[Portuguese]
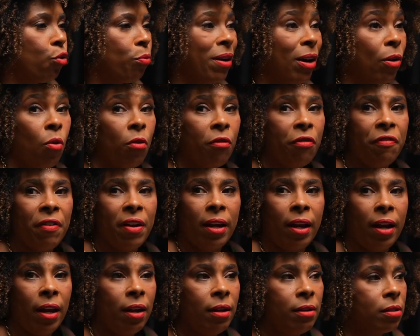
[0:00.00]
uma
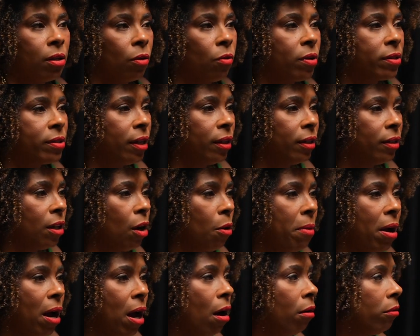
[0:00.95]
conferência, consegue dar
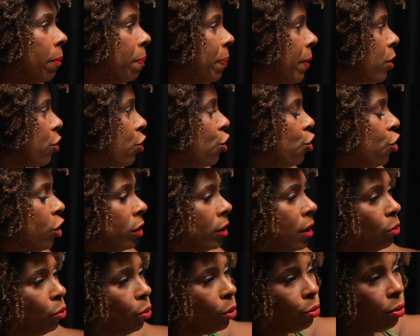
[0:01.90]
uma aula para a gente que
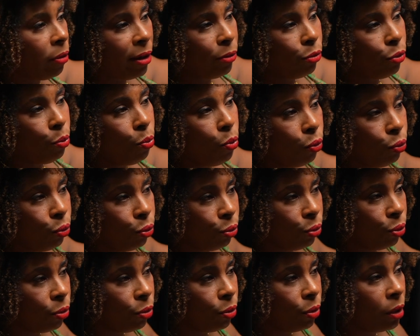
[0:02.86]
está do outro lado do ah,
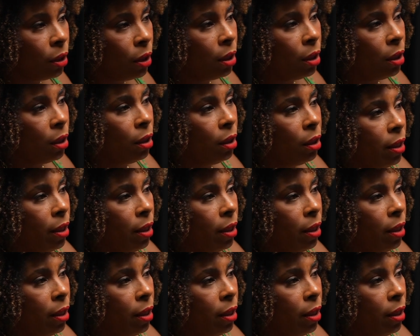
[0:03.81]
mundo. Ah, sim.